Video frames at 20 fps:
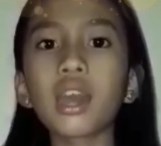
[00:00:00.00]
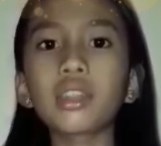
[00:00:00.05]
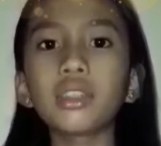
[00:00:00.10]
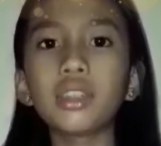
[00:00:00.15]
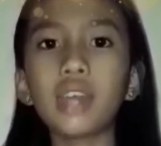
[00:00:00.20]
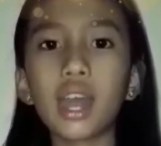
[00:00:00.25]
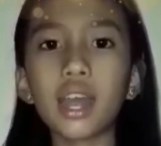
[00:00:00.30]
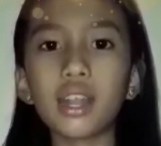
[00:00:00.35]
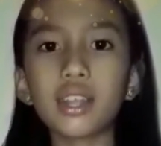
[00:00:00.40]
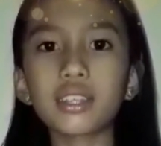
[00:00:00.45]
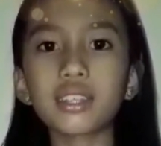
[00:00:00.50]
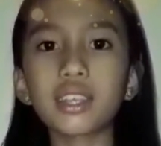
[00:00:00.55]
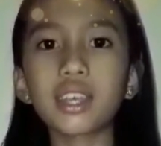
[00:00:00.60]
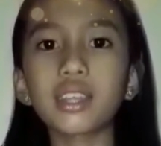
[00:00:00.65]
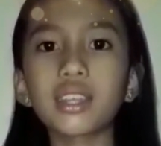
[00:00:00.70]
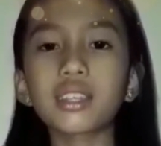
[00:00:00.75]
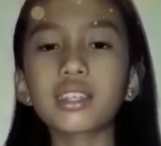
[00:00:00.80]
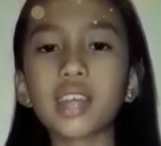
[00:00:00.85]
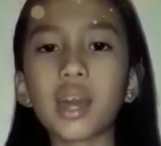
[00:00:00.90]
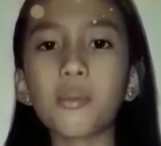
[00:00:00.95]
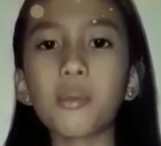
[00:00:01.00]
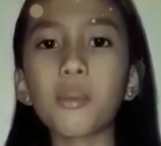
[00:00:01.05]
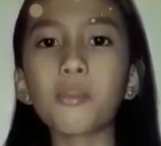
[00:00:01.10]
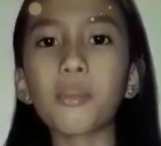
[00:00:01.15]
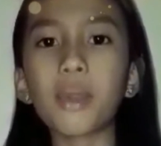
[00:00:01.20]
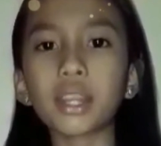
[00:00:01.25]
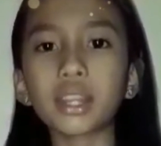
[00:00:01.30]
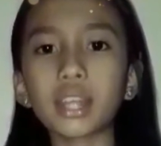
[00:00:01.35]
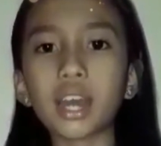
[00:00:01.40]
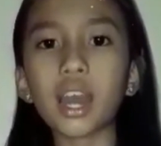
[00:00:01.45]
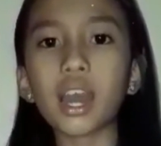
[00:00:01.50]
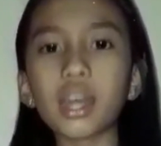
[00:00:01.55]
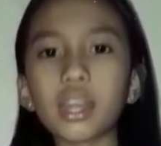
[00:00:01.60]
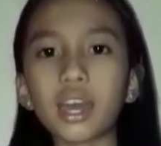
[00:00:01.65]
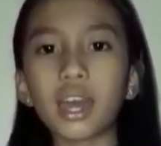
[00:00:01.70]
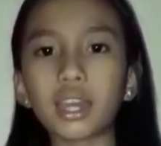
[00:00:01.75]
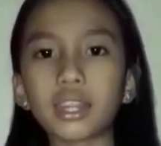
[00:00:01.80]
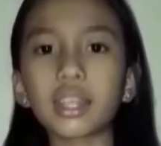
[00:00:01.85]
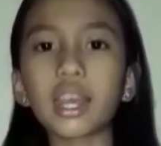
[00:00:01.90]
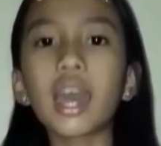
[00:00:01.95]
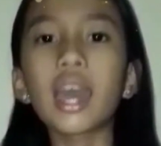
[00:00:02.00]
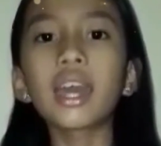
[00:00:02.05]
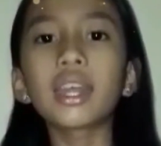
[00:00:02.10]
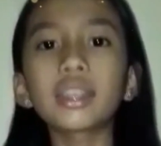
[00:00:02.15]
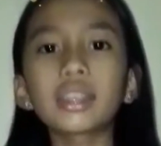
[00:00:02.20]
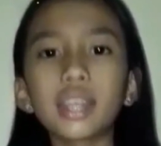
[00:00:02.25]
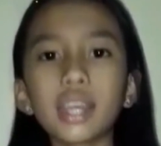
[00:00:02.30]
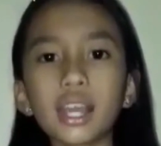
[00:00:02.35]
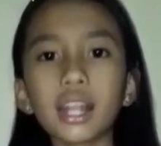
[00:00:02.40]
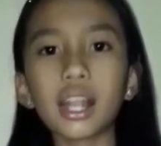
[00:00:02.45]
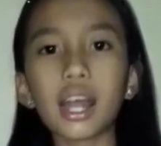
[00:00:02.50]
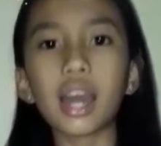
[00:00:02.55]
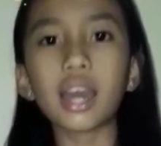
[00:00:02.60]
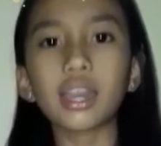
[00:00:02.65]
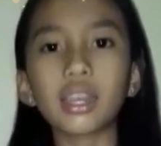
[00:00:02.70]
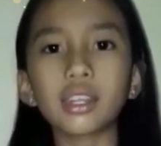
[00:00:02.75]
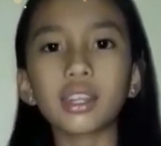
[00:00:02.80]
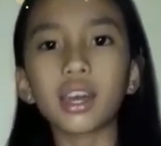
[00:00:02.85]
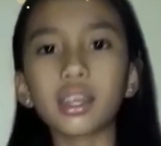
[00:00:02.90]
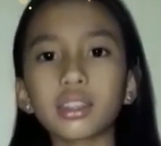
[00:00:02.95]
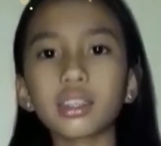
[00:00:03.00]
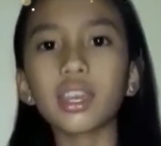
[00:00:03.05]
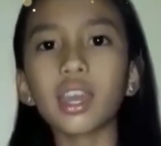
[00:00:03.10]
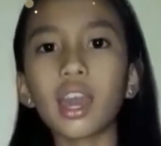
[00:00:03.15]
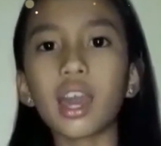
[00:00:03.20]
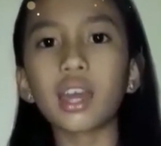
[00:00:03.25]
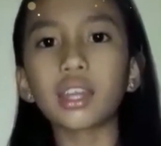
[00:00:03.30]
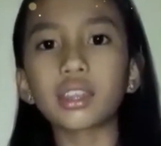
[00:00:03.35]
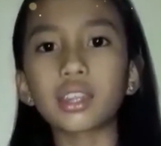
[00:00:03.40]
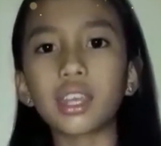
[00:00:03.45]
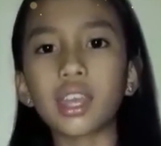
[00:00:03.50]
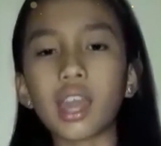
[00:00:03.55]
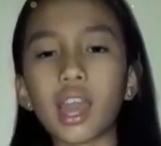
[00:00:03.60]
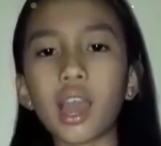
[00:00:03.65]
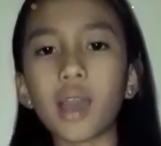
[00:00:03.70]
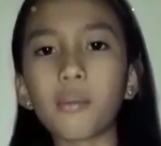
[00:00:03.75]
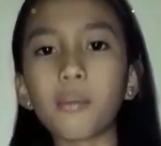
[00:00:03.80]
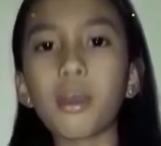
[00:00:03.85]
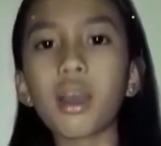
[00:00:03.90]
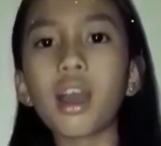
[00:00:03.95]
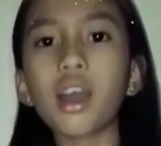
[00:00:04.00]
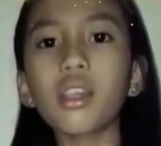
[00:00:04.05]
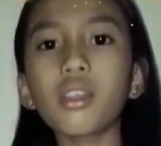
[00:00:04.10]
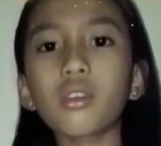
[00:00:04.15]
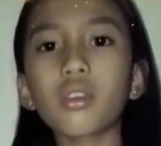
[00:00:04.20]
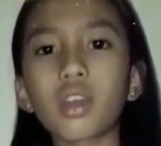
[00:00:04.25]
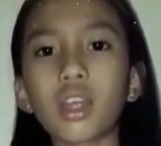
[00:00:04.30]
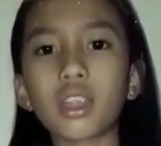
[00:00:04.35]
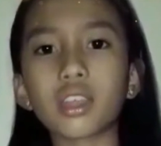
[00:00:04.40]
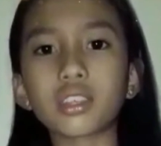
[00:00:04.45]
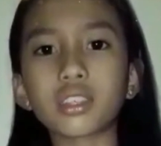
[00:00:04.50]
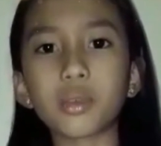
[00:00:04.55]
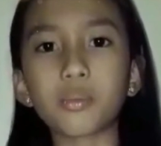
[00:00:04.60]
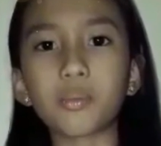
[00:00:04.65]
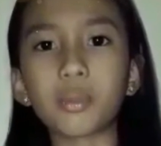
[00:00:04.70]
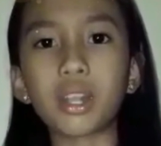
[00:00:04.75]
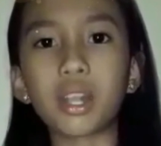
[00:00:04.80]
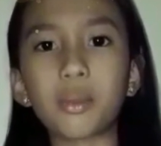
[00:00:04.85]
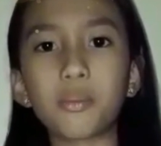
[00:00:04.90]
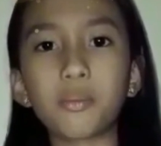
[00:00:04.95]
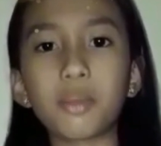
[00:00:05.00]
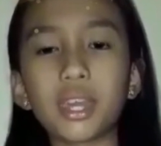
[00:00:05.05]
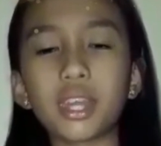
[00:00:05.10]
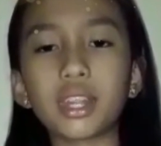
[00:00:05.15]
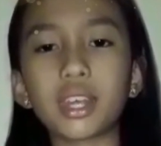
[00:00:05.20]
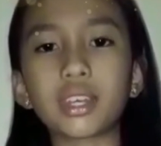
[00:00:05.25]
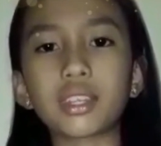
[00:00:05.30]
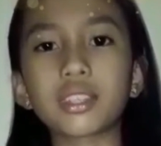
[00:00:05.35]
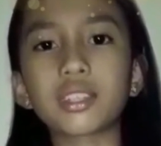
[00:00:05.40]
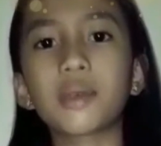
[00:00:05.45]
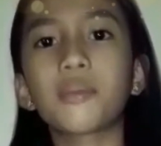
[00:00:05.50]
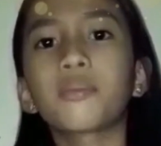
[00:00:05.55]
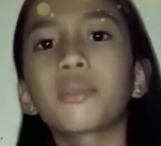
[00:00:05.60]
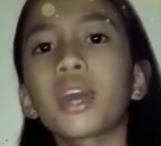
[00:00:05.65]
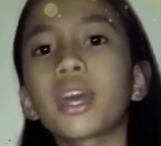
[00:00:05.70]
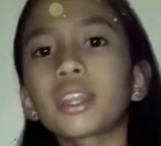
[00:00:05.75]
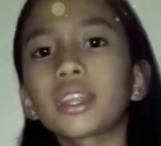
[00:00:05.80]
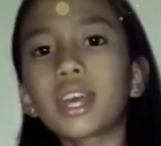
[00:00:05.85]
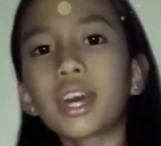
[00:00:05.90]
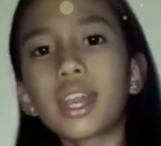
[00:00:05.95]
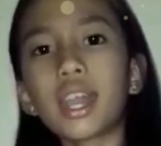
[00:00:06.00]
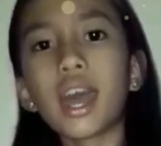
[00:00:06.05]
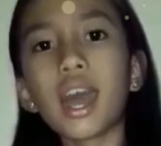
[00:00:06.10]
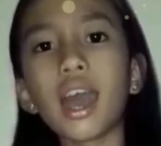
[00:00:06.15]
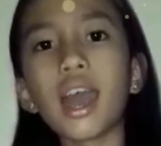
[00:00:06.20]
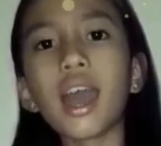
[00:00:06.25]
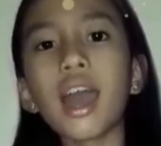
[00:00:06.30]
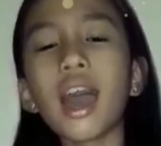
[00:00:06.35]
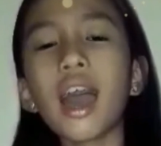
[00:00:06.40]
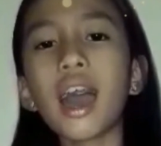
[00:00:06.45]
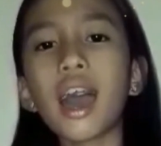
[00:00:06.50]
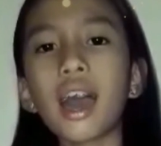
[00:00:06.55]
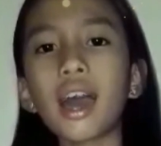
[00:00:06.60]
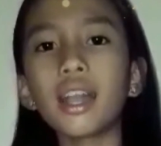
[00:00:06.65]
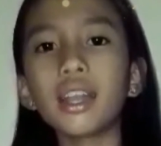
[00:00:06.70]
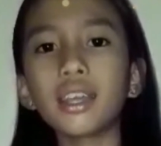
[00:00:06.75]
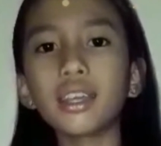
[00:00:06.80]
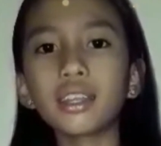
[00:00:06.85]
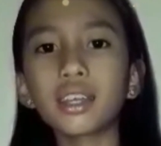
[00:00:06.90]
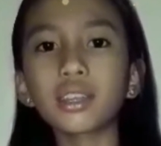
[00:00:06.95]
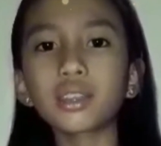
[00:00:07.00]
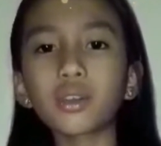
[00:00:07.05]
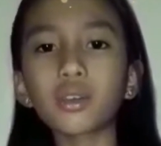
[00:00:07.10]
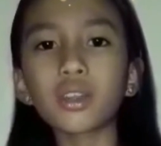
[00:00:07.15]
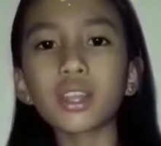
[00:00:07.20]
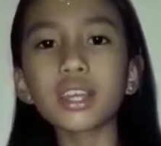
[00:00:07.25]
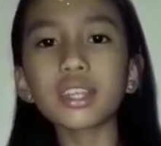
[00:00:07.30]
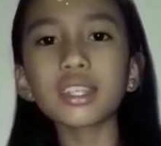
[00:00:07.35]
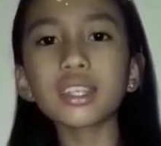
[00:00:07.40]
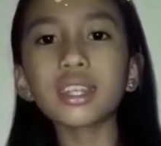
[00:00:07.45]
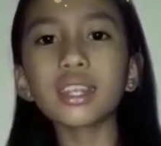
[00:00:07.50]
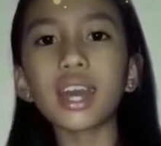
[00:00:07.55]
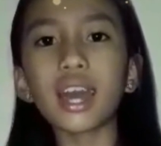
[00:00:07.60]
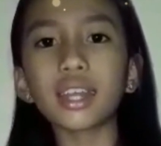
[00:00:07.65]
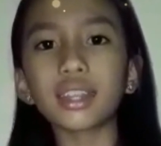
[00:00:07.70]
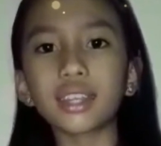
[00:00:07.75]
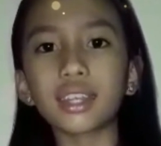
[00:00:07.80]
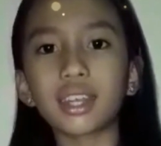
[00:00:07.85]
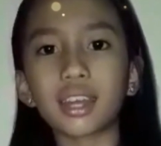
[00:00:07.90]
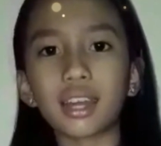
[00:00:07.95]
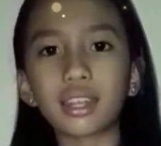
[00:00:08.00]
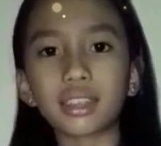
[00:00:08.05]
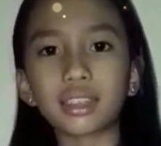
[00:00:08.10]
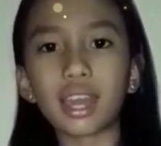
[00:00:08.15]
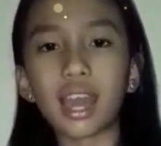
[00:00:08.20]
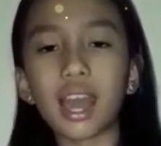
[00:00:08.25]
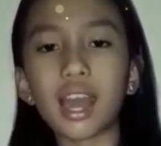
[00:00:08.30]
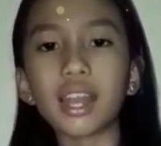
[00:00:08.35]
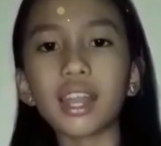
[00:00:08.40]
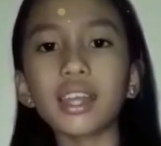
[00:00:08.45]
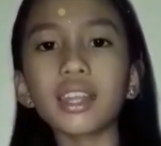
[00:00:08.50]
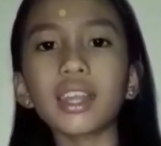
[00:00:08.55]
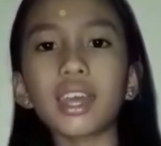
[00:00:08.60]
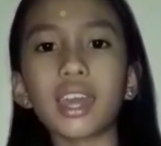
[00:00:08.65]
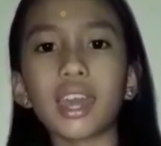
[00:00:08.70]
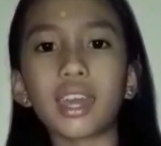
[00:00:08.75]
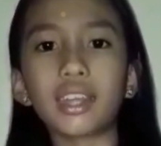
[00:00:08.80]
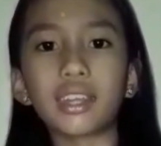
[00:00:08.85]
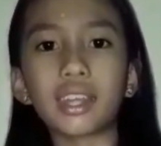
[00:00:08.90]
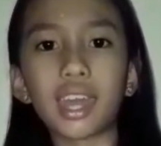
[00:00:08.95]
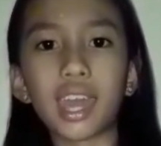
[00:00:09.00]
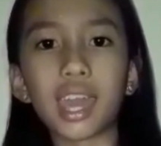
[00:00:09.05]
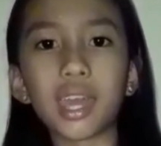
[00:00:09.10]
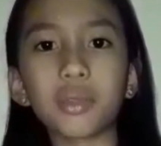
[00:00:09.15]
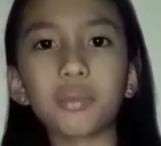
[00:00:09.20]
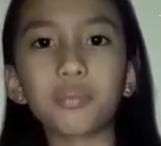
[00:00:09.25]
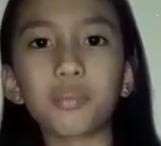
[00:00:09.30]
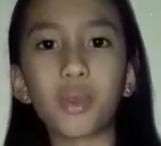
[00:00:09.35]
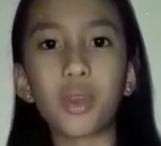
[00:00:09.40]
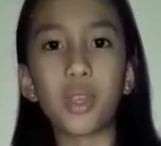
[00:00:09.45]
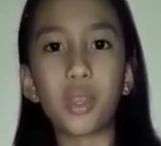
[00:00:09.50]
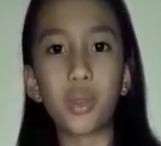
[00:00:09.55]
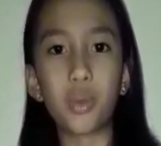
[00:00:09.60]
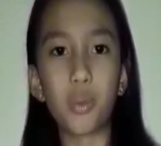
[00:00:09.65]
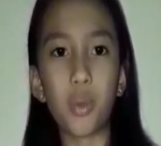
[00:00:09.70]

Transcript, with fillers: Dahil sa nasabing patakaran, tila hinati-hati ang mga lugar sa Pilipinas. Tara, halina tuklasin natin ang yan 8.1.